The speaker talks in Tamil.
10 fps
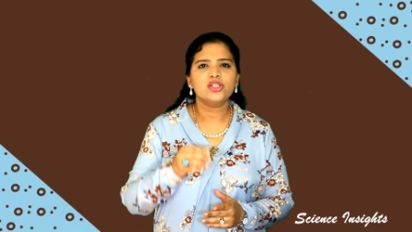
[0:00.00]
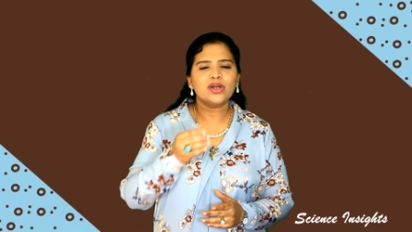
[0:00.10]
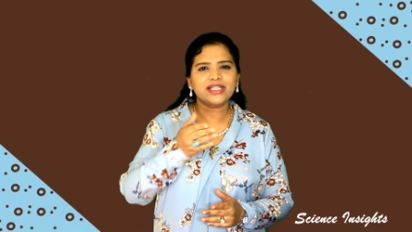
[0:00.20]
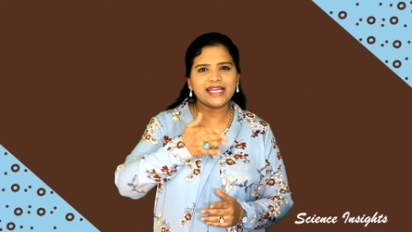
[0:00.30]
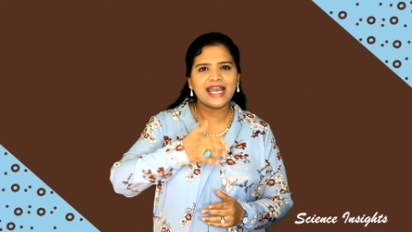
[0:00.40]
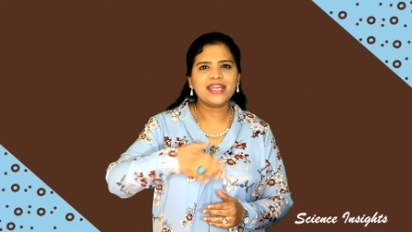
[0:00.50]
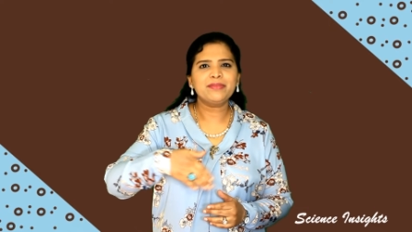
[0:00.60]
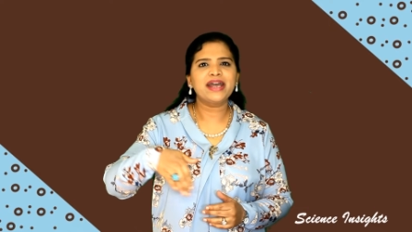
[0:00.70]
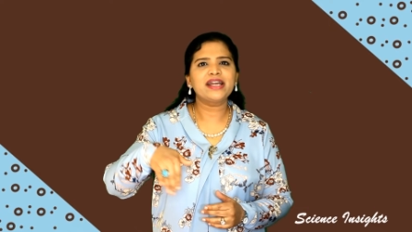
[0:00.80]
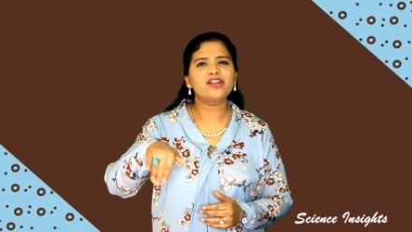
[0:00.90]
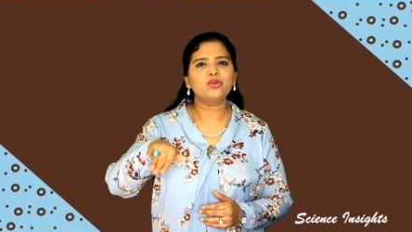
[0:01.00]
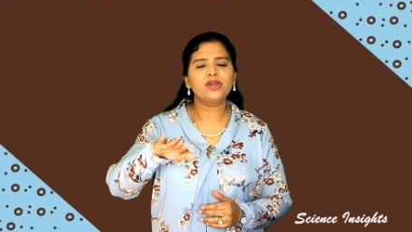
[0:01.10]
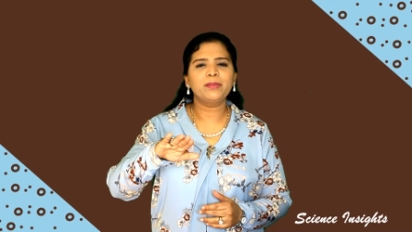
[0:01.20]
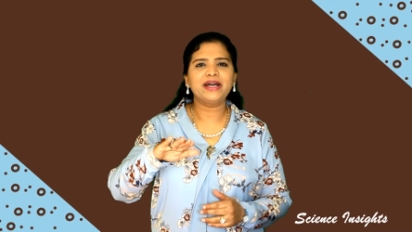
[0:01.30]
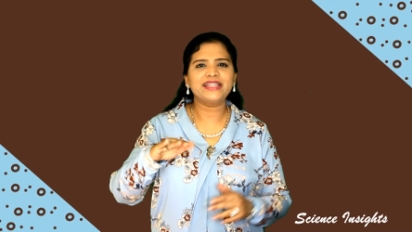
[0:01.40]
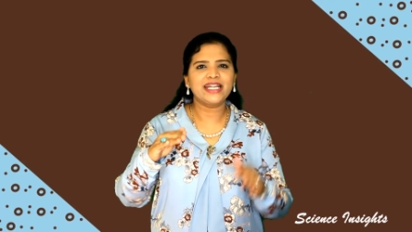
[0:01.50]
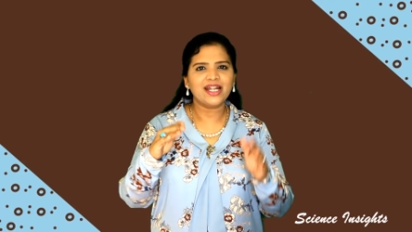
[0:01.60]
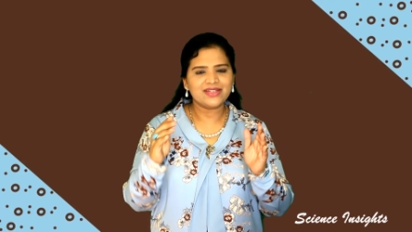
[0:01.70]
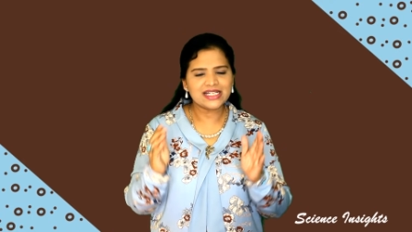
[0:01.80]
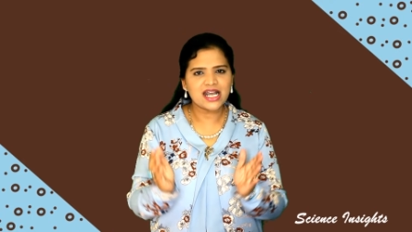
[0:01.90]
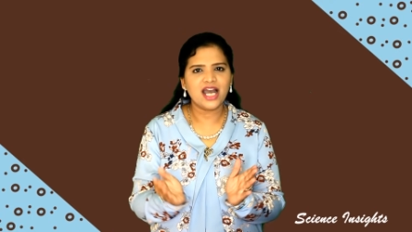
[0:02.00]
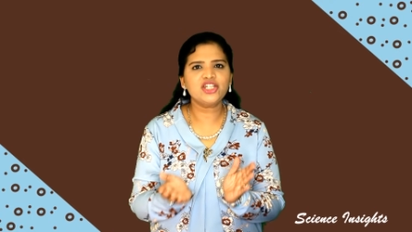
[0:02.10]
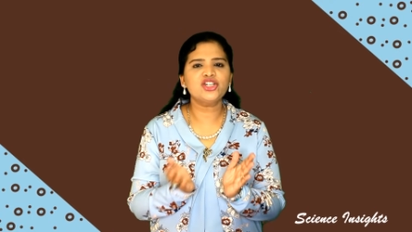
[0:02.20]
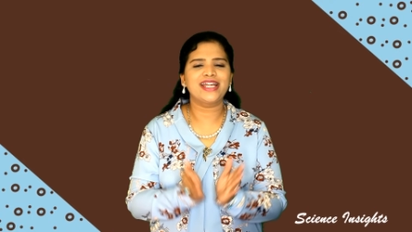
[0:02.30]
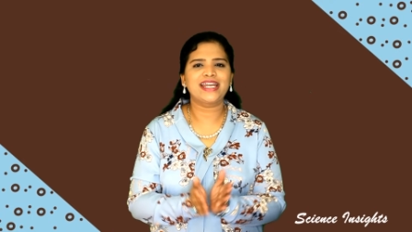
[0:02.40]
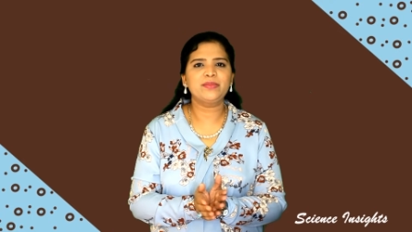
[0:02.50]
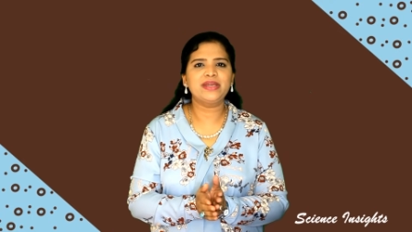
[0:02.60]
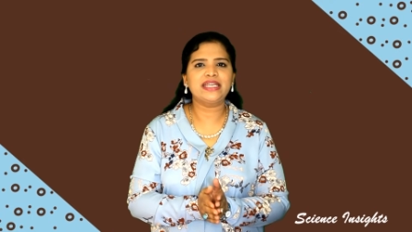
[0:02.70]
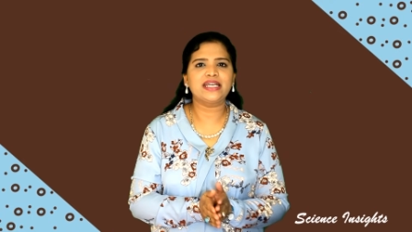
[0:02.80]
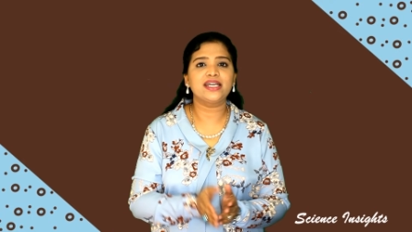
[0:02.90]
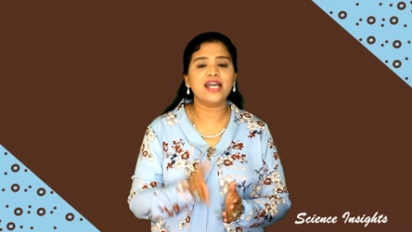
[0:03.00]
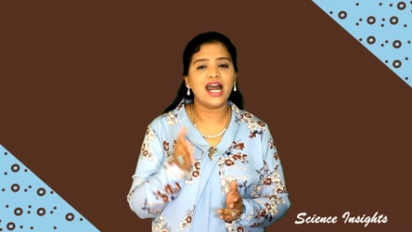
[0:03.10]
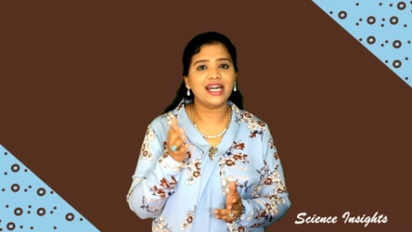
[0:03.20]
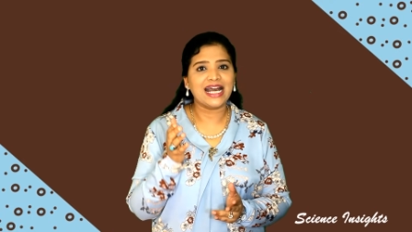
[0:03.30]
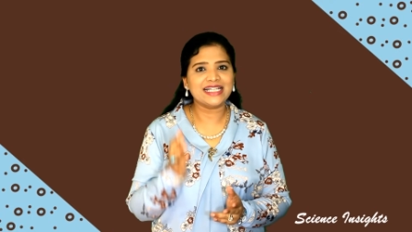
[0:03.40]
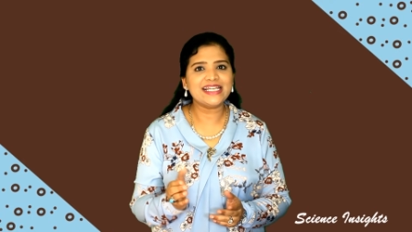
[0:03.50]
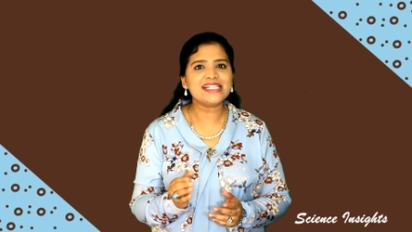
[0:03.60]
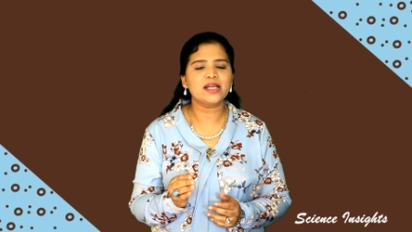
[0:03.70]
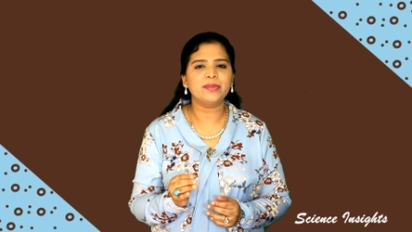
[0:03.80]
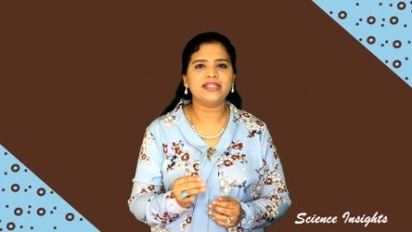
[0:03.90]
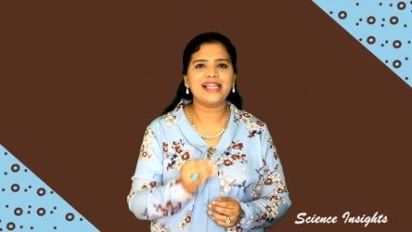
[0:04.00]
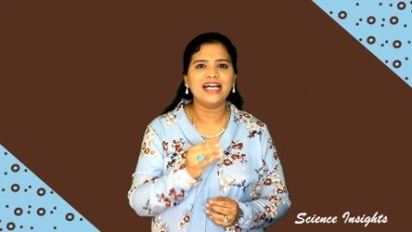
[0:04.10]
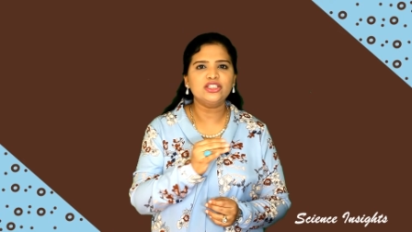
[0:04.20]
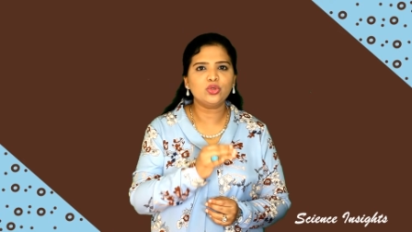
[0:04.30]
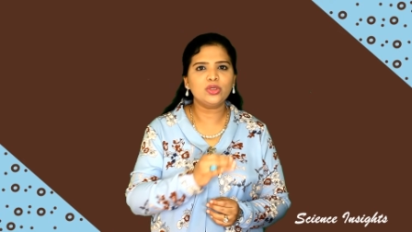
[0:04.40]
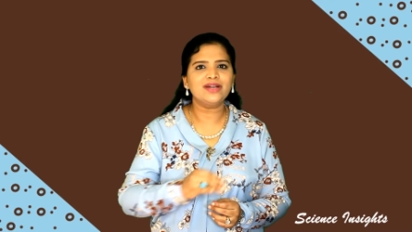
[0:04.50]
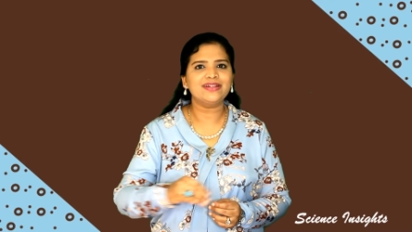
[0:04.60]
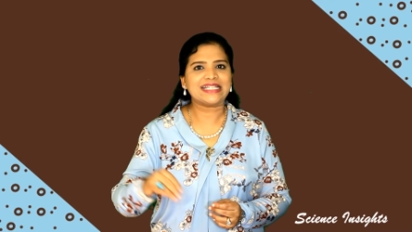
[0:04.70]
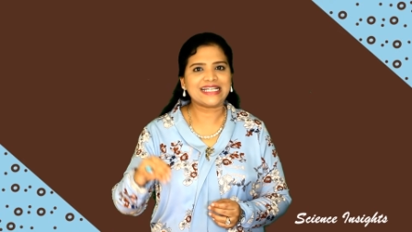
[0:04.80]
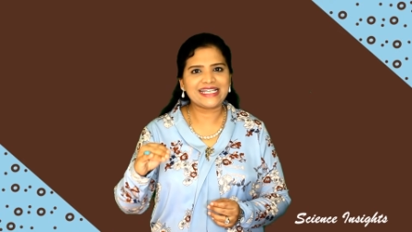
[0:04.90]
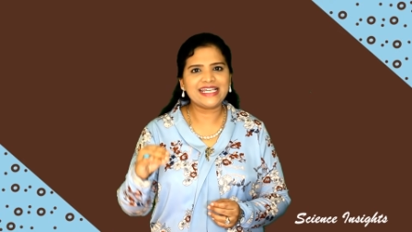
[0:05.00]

ஸோ அந்த கேரி பேக்லக்குள்ளே பார்த்தீங்கன்னா வந்து காற்று நிரம்பி இருக்கு ஆனால் அதே சமயத்தில் அதுக்குள்ளே வந்து